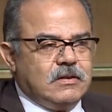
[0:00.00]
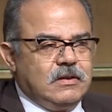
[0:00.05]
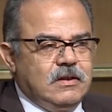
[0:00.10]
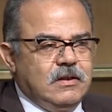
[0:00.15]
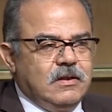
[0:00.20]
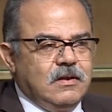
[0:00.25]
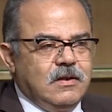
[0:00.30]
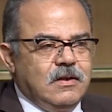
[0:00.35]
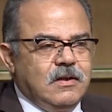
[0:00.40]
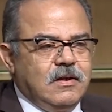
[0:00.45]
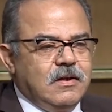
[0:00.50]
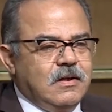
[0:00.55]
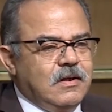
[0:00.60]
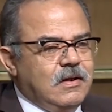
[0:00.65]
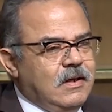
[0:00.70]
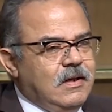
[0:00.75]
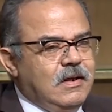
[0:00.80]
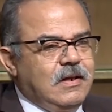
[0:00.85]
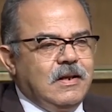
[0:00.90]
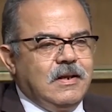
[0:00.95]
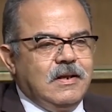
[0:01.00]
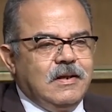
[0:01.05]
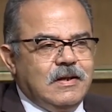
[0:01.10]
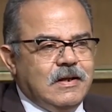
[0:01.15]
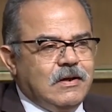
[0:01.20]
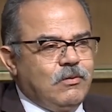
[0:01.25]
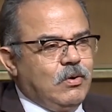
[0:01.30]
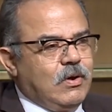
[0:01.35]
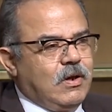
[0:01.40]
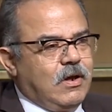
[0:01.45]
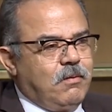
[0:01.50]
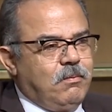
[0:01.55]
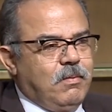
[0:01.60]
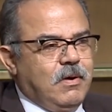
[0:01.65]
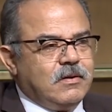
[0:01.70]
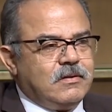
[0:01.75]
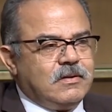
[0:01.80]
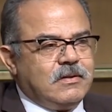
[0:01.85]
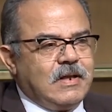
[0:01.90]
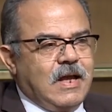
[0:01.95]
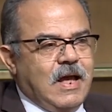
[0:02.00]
دي إلا الإخوة الأقباط